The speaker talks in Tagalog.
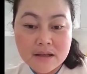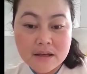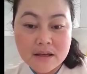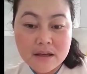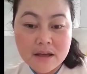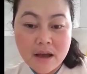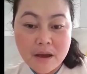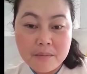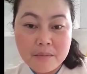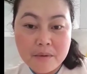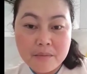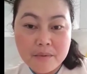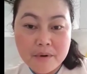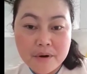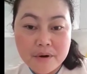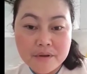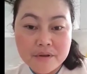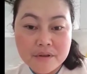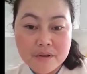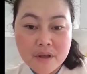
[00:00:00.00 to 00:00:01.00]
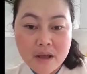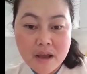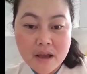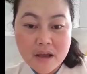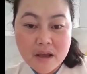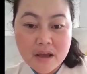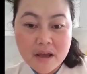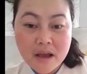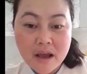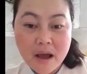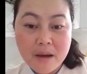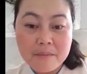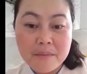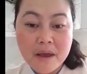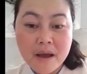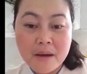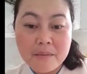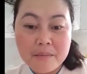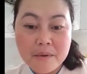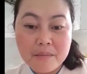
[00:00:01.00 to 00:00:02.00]
Happy birthday. Happy
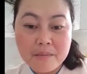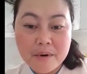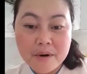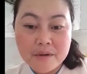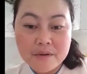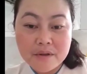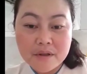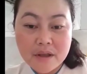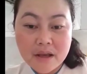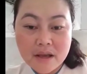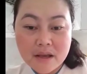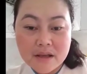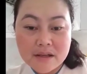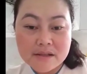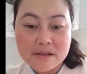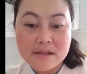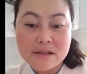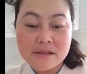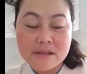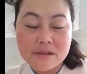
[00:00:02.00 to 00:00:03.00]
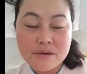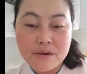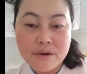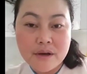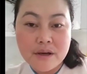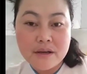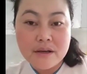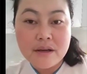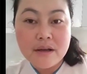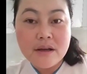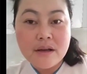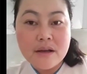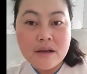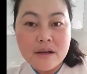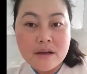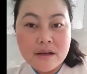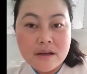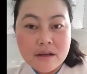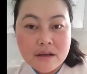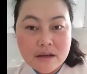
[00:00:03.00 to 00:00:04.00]
happy birthday Sis Joanne.
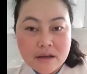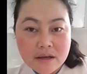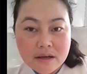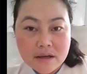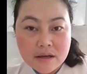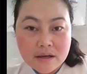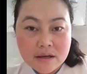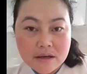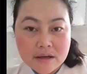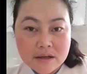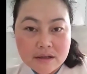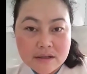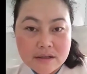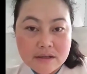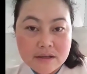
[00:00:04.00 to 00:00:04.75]
Uh,